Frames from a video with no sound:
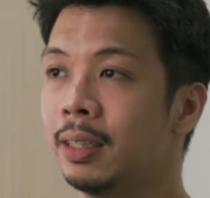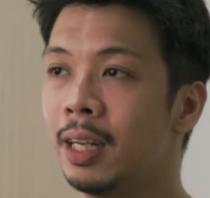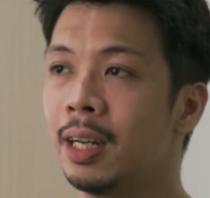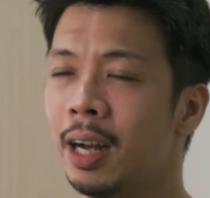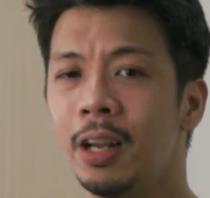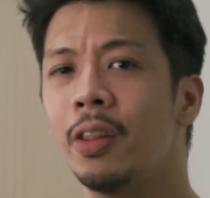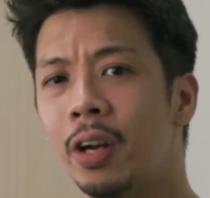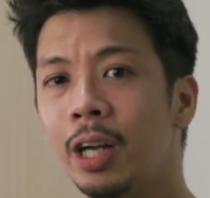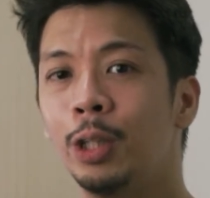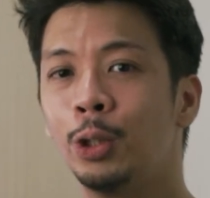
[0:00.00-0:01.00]
na another
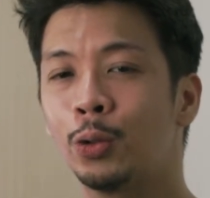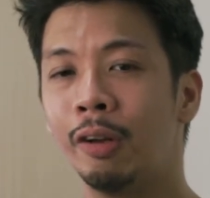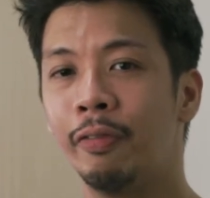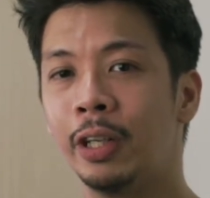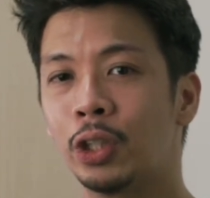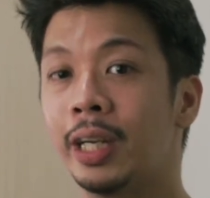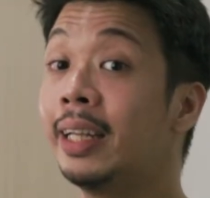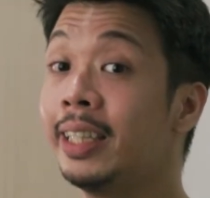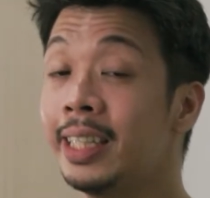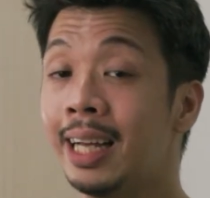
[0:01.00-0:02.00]
unusual feature na
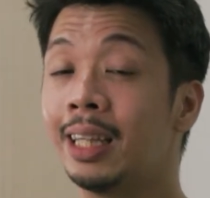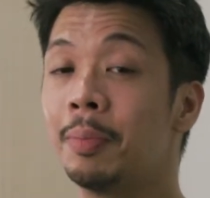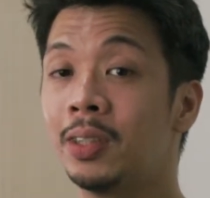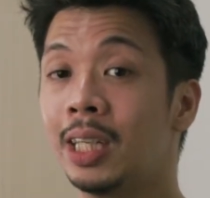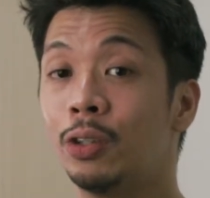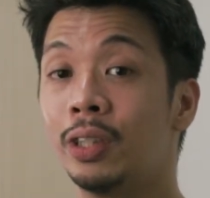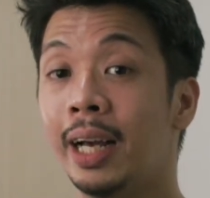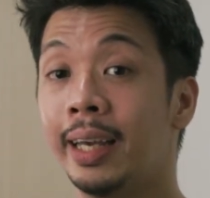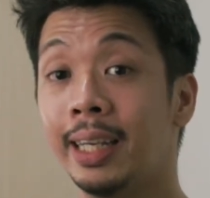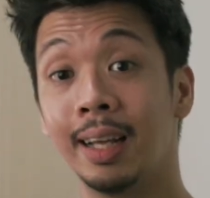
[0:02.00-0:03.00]
hindi natin masyadong
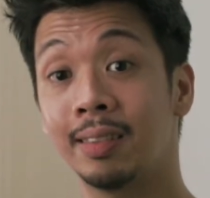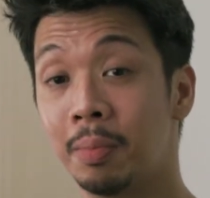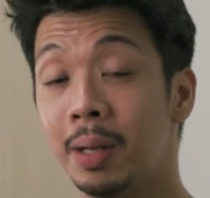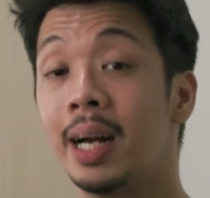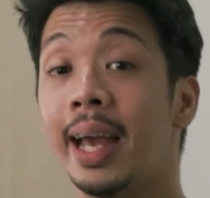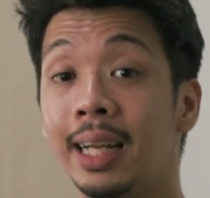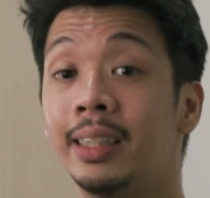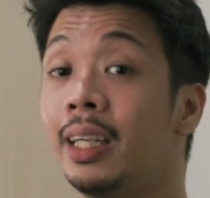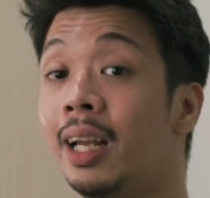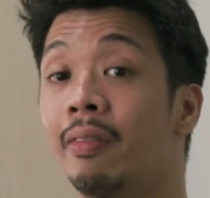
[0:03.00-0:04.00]
nakikita sa mga
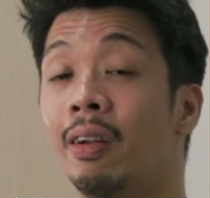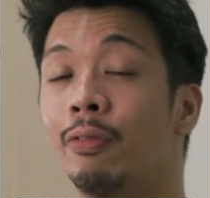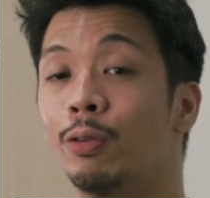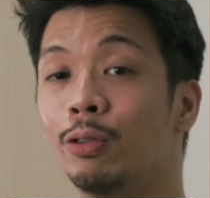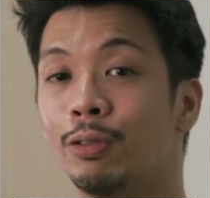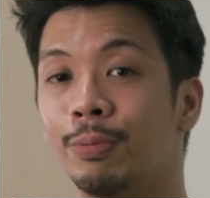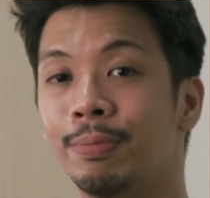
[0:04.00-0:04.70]
entry-level phones.